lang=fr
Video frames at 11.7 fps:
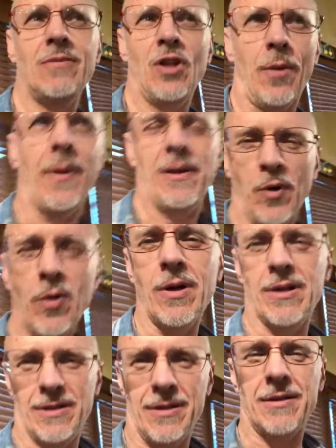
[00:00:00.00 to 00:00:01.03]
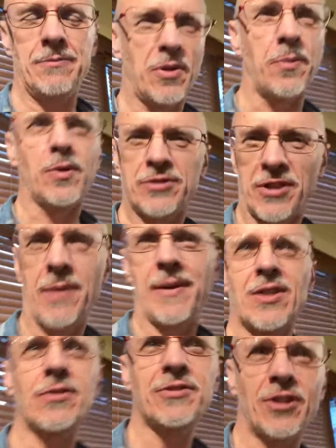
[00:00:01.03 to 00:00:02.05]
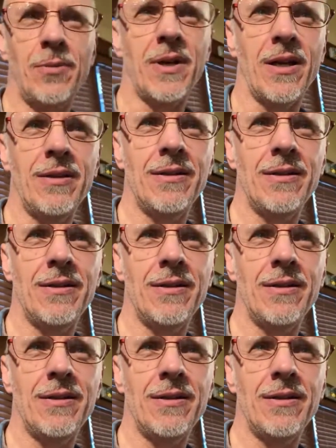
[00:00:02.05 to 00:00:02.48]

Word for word: normalement euh, propose de le mettre ensemble.